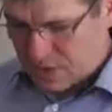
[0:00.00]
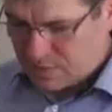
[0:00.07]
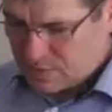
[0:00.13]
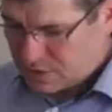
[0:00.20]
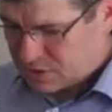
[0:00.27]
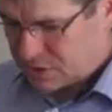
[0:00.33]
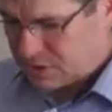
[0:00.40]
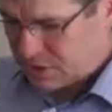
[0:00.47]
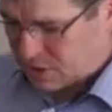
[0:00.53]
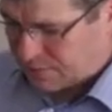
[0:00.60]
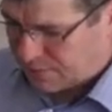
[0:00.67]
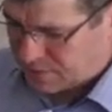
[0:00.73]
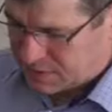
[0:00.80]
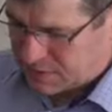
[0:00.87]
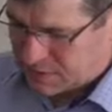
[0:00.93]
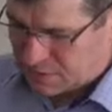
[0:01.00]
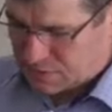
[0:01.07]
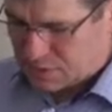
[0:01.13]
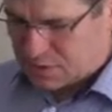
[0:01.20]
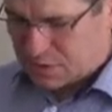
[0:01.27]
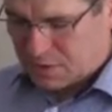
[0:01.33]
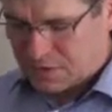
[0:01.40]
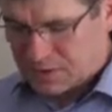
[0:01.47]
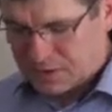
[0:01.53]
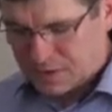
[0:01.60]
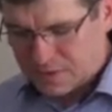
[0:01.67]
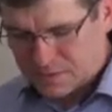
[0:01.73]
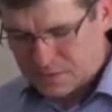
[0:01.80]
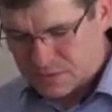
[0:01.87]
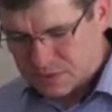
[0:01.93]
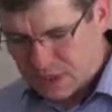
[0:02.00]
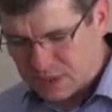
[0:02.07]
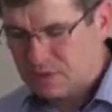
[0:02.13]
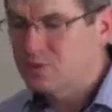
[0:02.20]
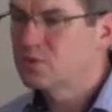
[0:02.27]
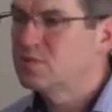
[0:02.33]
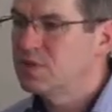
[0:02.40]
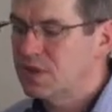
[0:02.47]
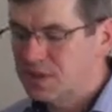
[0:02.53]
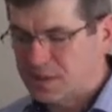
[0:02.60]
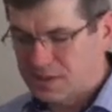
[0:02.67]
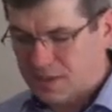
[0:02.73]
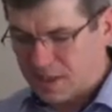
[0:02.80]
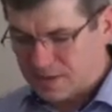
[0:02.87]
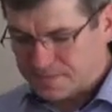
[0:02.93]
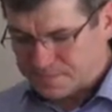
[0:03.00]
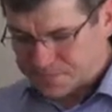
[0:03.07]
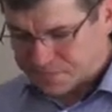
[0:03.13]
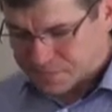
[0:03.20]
ja myślę, że te kwestie dotyczące czasu i miejsca